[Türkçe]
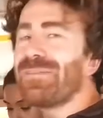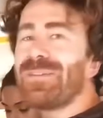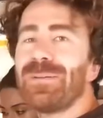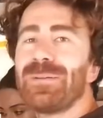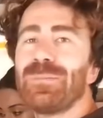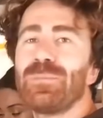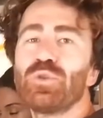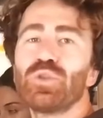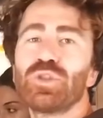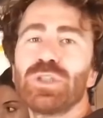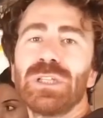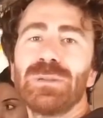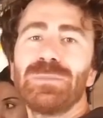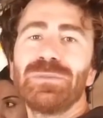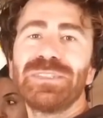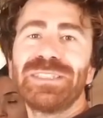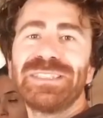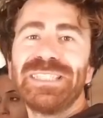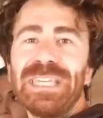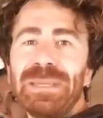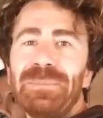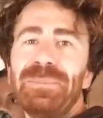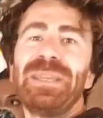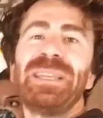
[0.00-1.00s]
ve buzdolabında
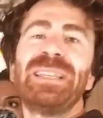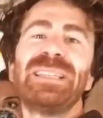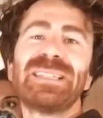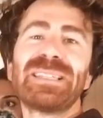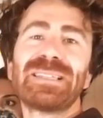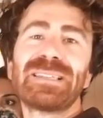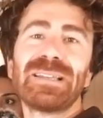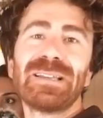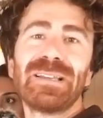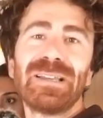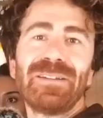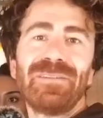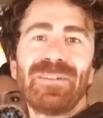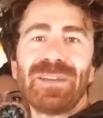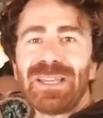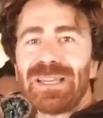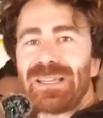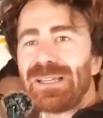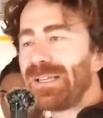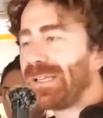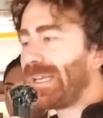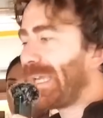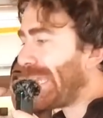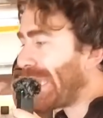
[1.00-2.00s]
yemeğiniz ve
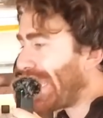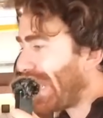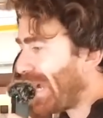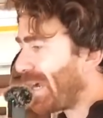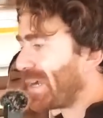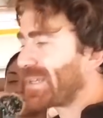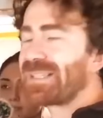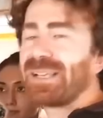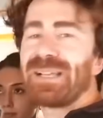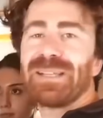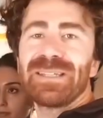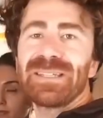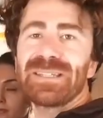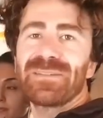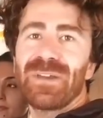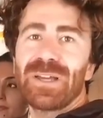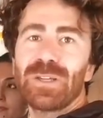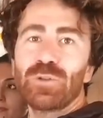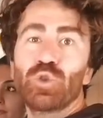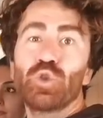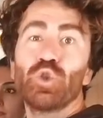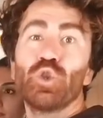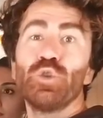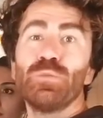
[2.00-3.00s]
e, e, erzağınız
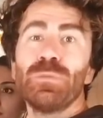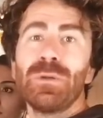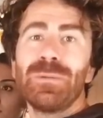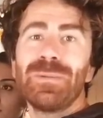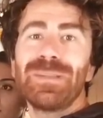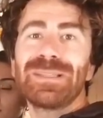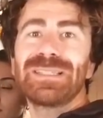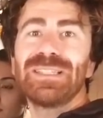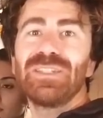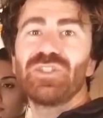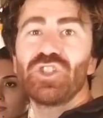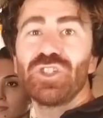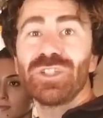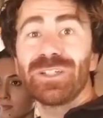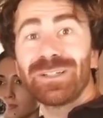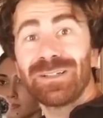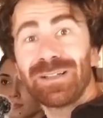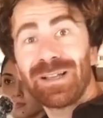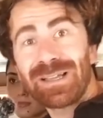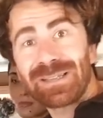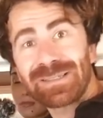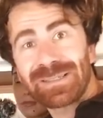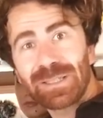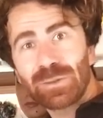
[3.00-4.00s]
var. Çürümemesi için
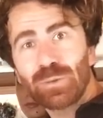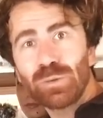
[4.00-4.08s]
gazda